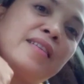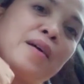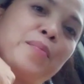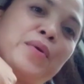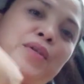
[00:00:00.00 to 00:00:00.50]

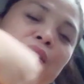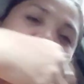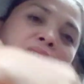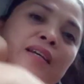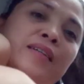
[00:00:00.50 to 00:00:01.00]
Tapos,
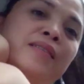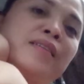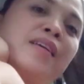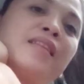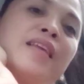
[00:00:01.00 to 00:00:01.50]

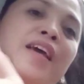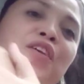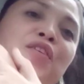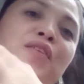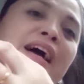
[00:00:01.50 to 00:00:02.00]

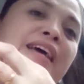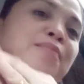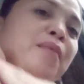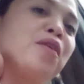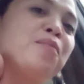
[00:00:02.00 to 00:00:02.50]
thank you
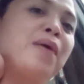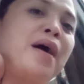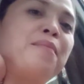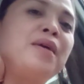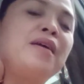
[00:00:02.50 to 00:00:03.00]
guys. Meron pa
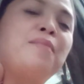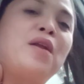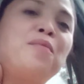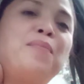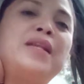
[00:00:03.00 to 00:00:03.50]
kami,
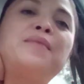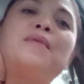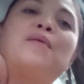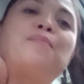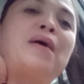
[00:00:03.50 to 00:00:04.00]
meron pa ding
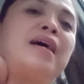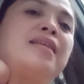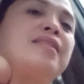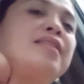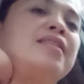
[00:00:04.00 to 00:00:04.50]

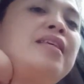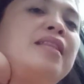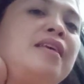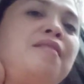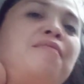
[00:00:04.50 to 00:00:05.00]
magpa
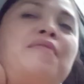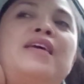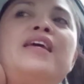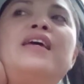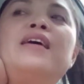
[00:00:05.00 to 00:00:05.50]

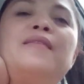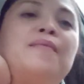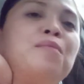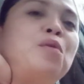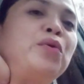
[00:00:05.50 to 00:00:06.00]
CCTV.
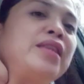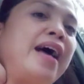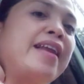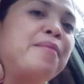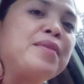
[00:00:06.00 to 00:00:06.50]

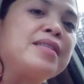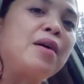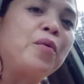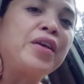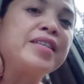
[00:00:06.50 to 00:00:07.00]
Pupuntahan namin sa
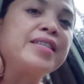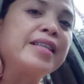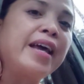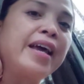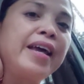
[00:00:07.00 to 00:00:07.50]

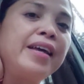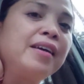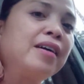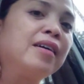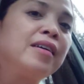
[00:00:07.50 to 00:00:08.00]
Wednesday.
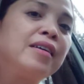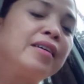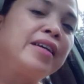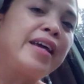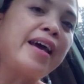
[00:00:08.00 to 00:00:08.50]

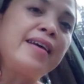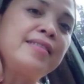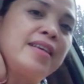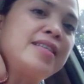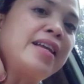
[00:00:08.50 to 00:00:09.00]
Yes,
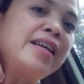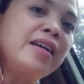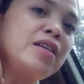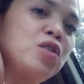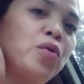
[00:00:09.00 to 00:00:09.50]
isa ding
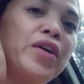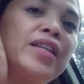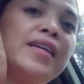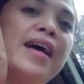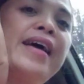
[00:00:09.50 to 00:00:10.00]
resort,
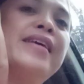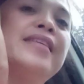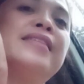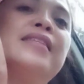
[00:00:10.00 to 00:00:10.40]
guys.